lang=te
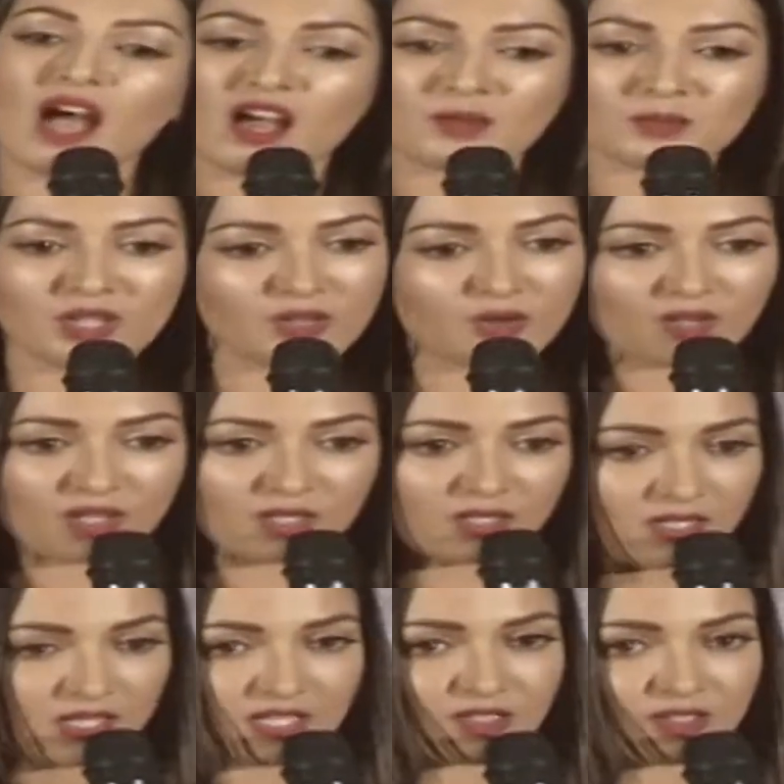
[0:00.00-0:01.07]
ఆమె ఒక
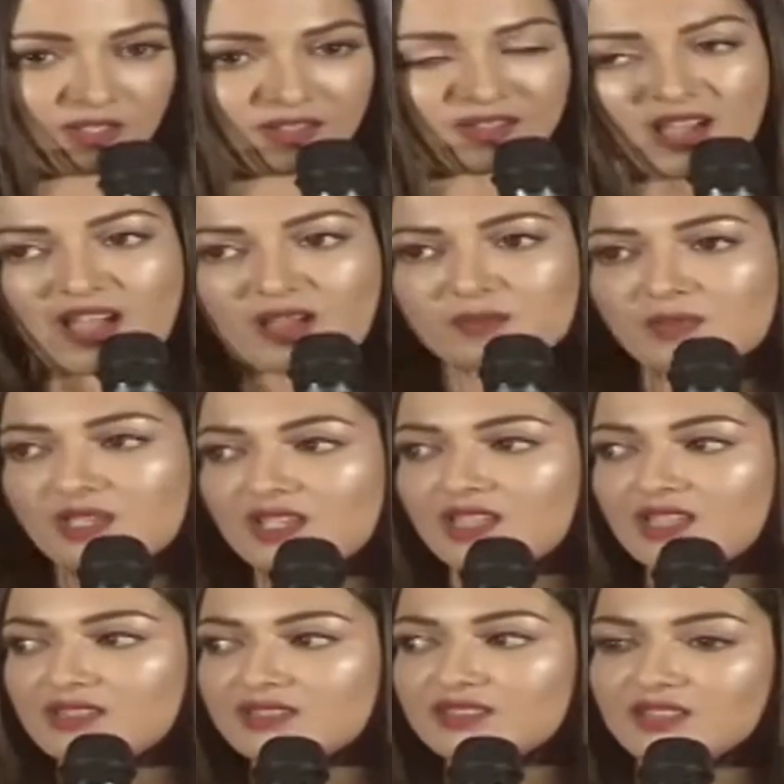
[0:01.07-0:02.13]
టీచర్ ఆమె
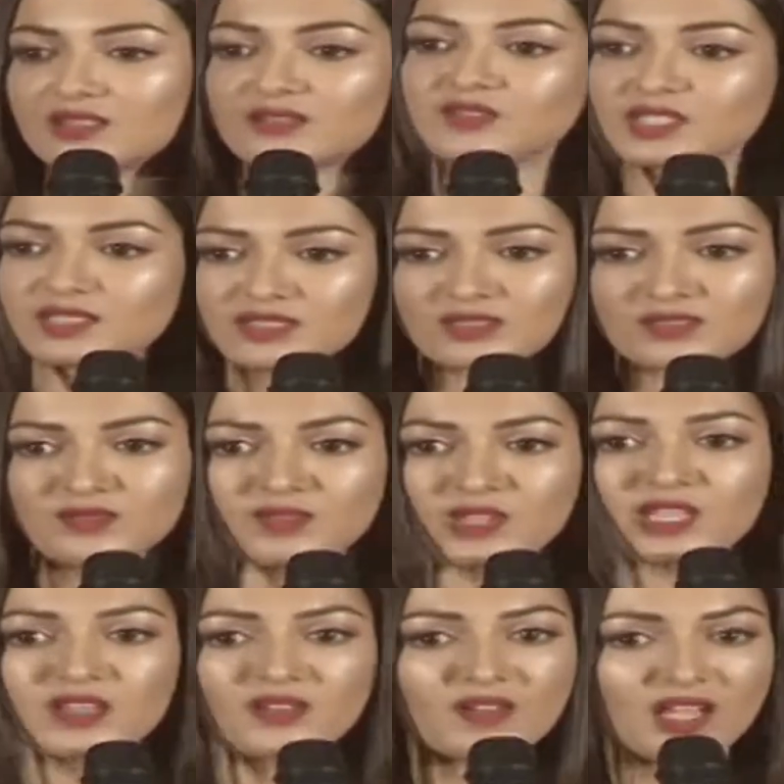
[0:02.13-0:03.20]
సర్వీస్
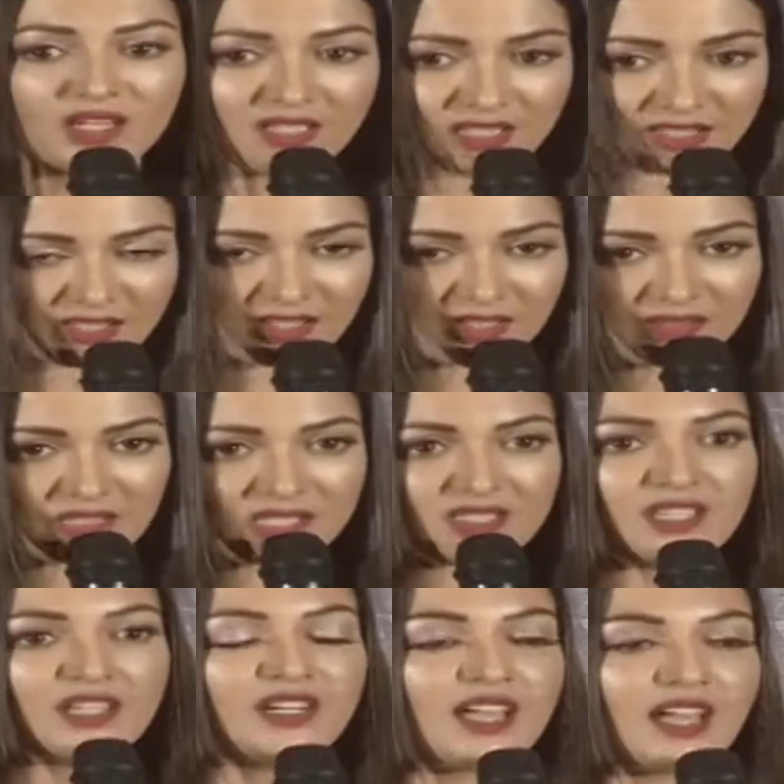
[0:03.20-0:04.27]
వేరే వాళ్ళని సర్వీస్
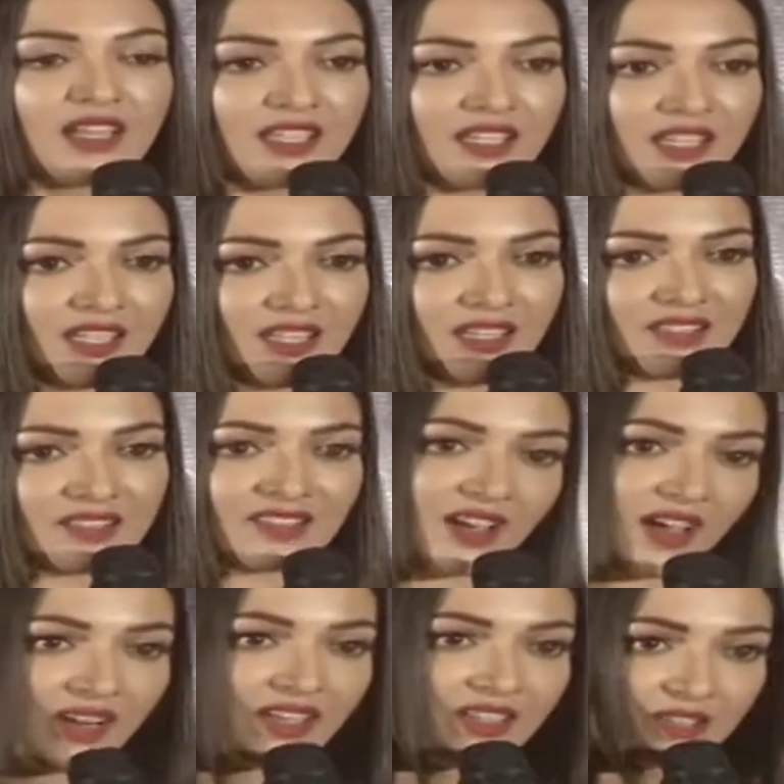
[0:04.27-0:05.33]
ఇవ్వడానికి
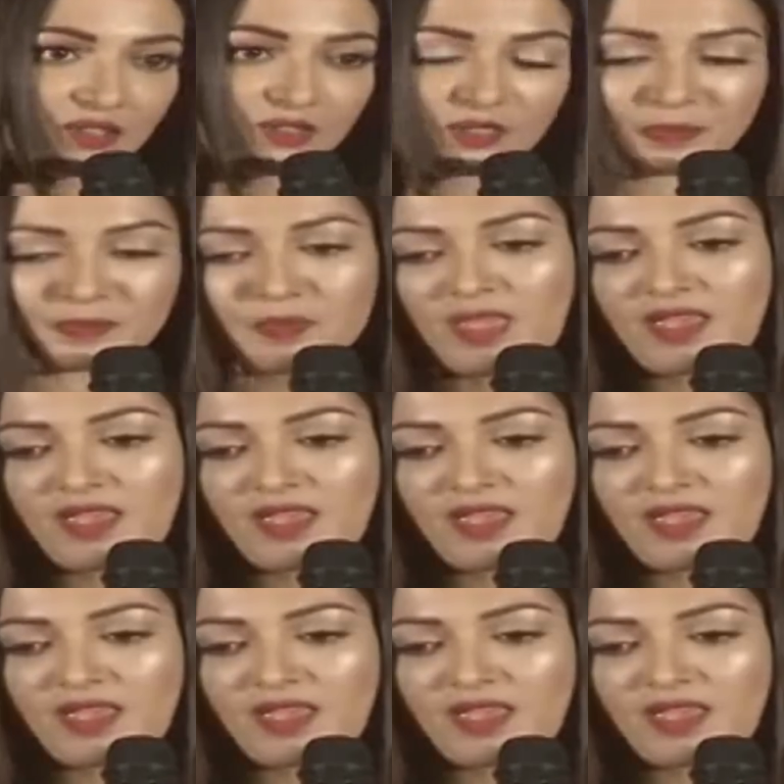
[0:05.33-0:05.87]
చాలా ఇష్టం